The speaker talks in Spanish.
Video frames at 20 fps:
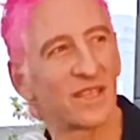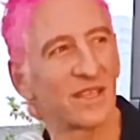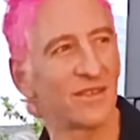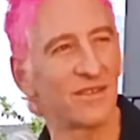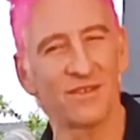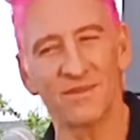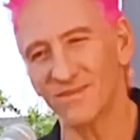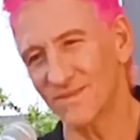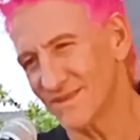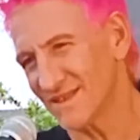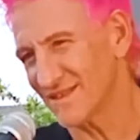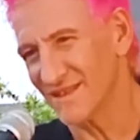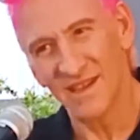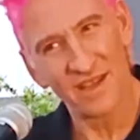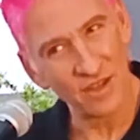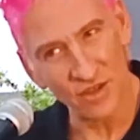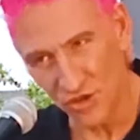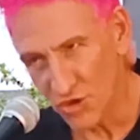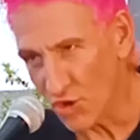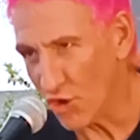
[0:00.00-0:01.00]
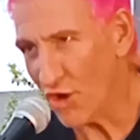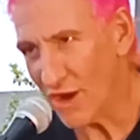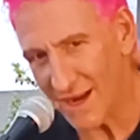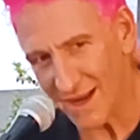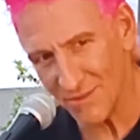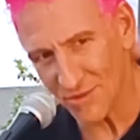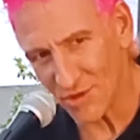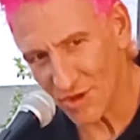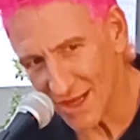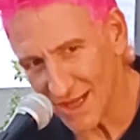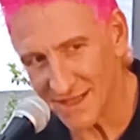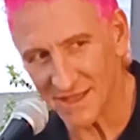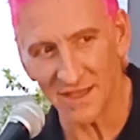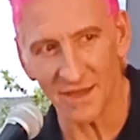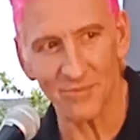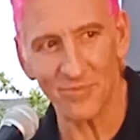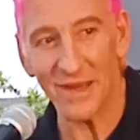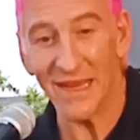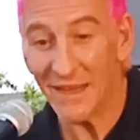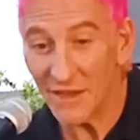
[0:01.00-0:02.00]
porque yo no a la
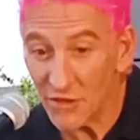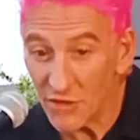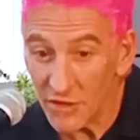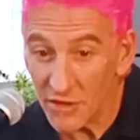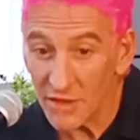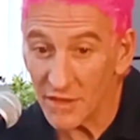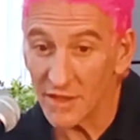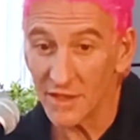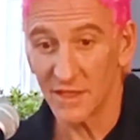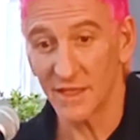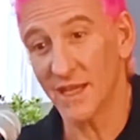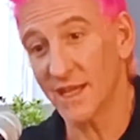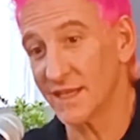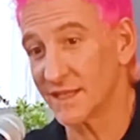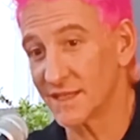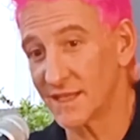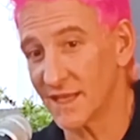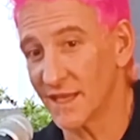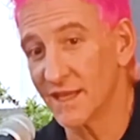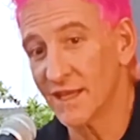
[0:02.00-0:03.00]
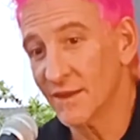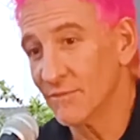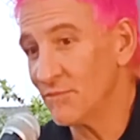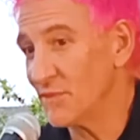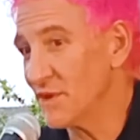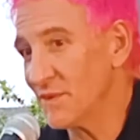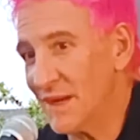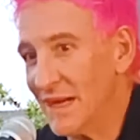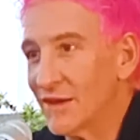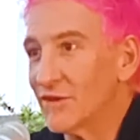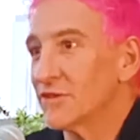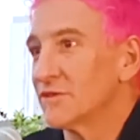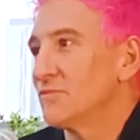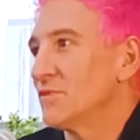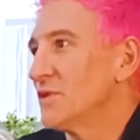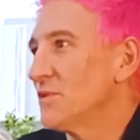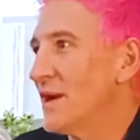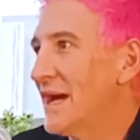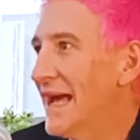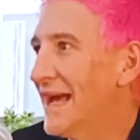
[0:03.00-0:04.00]
violencia, pero este, mi bajo
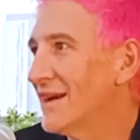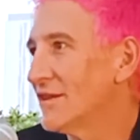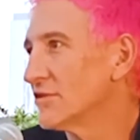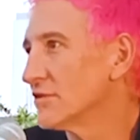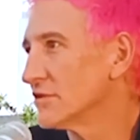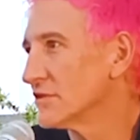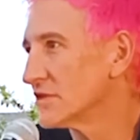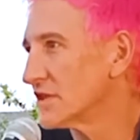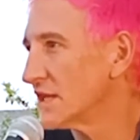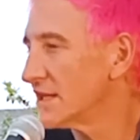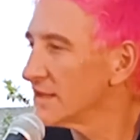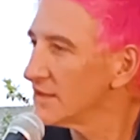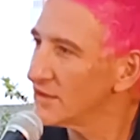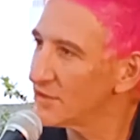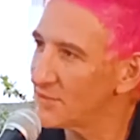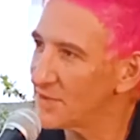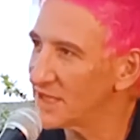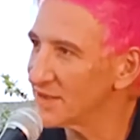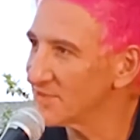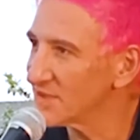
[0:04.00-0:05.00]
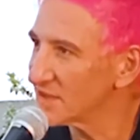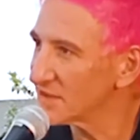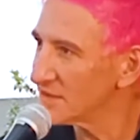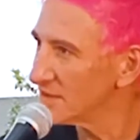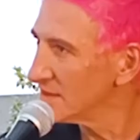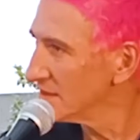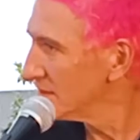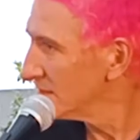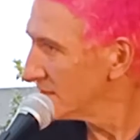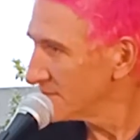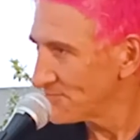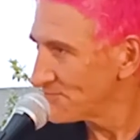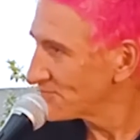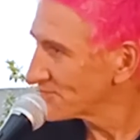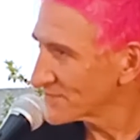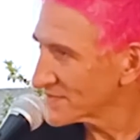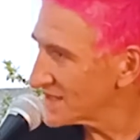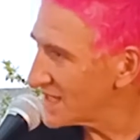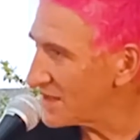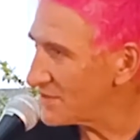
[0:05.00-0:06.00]
es mi bajo, o sea, y no mames.
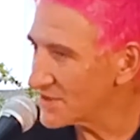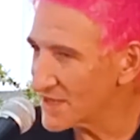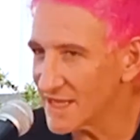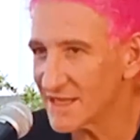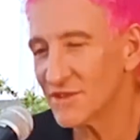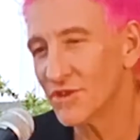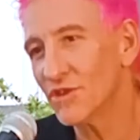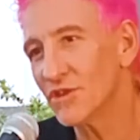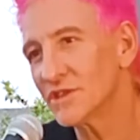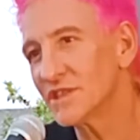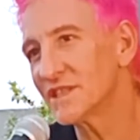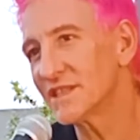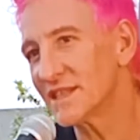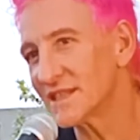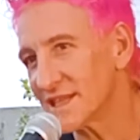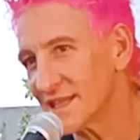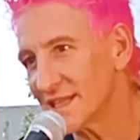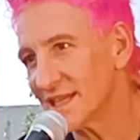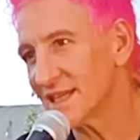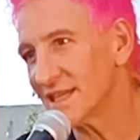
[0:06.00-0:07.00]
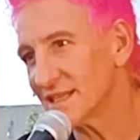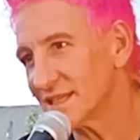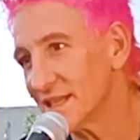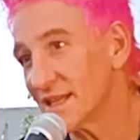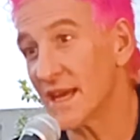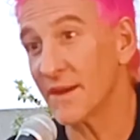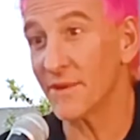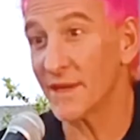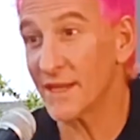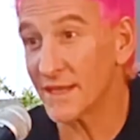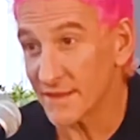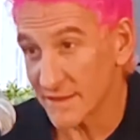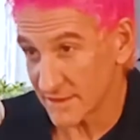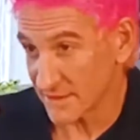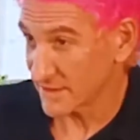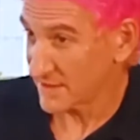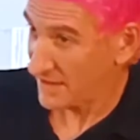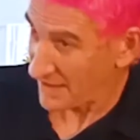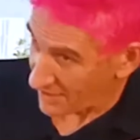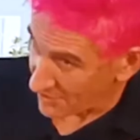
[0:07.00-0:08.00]
La verdad, no, sí trataría de decirle, a ver,
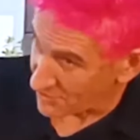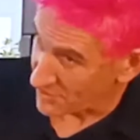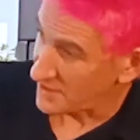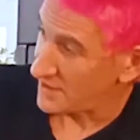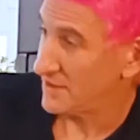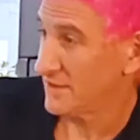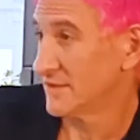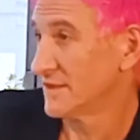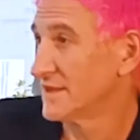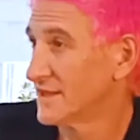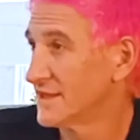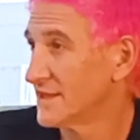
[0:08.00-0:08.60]
¿qué onda?